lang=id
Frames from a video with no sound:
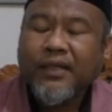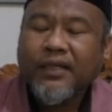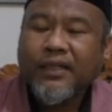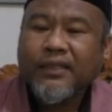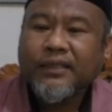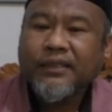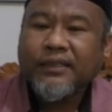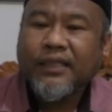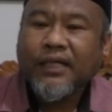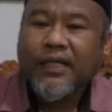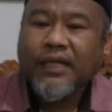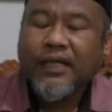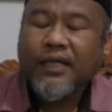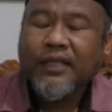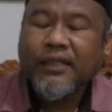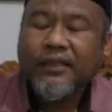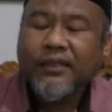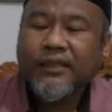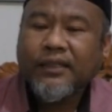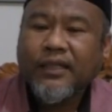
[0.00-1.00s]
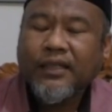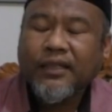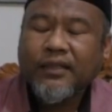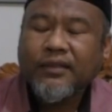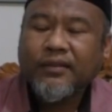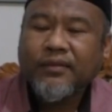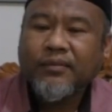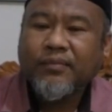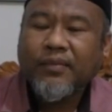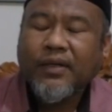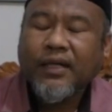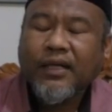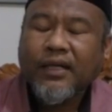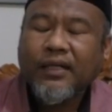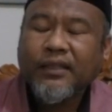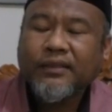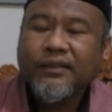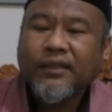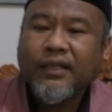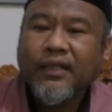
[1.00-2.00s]
pekerjaan yang
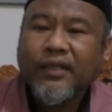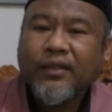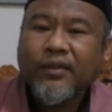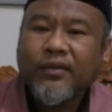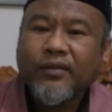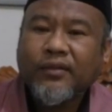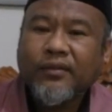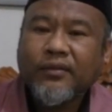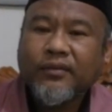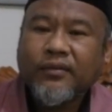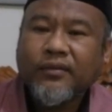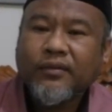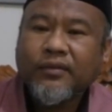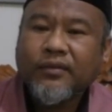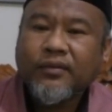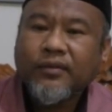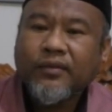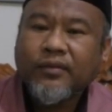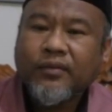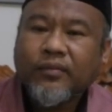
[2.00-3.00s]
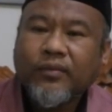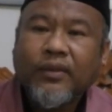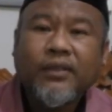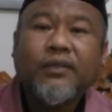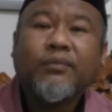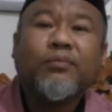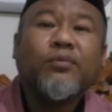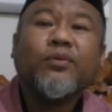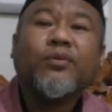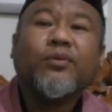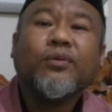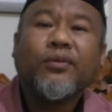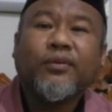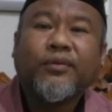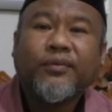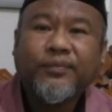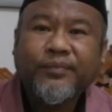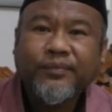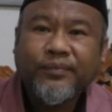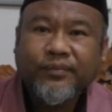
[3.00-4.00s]
bakal calon wajib
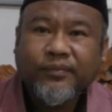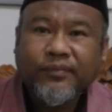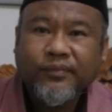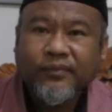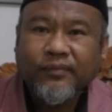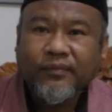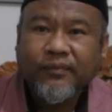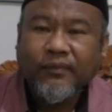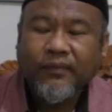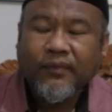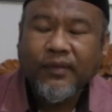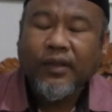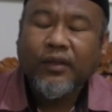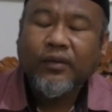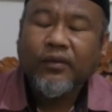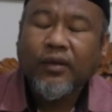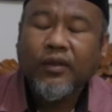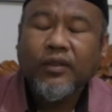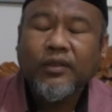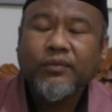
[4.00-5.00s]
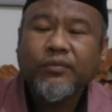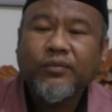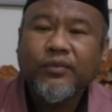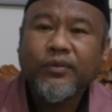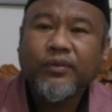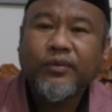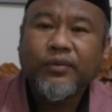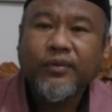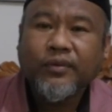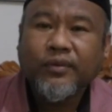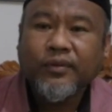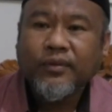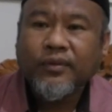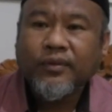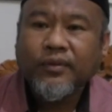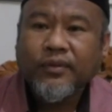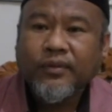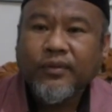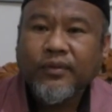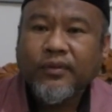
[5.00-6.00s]
mundur atau harus mundur
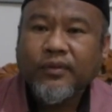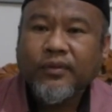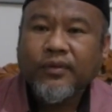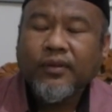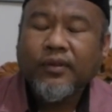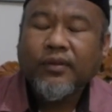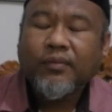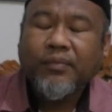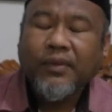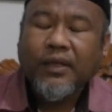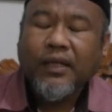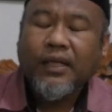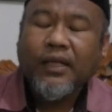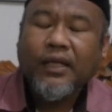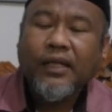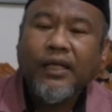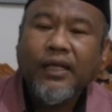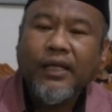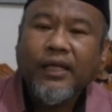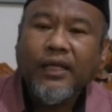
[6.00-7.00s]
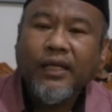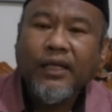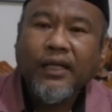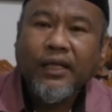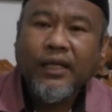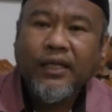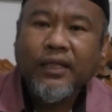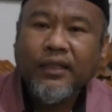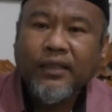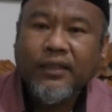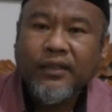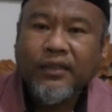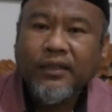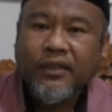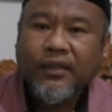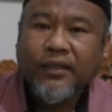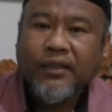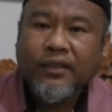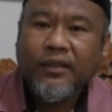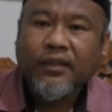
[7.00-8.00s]
kepala daerah
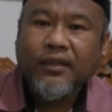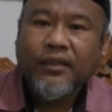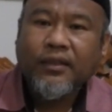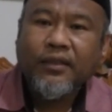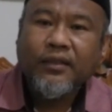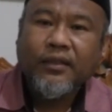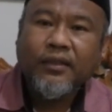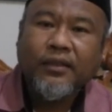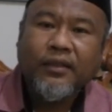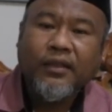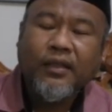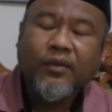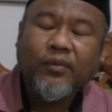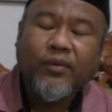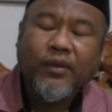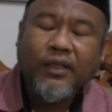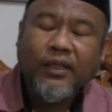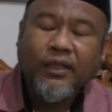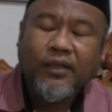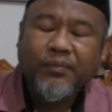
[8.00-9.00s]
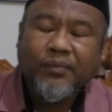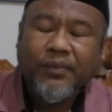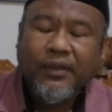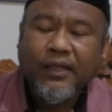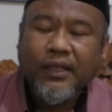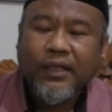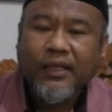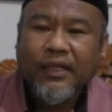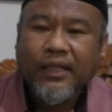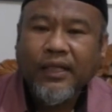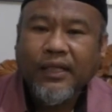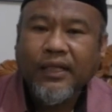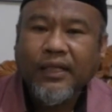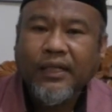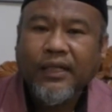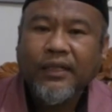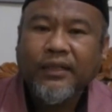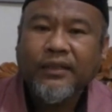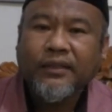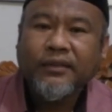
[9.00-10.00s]
dan wakil kepala
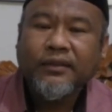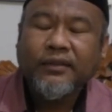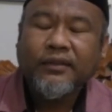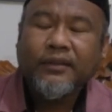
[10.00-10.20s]
daerah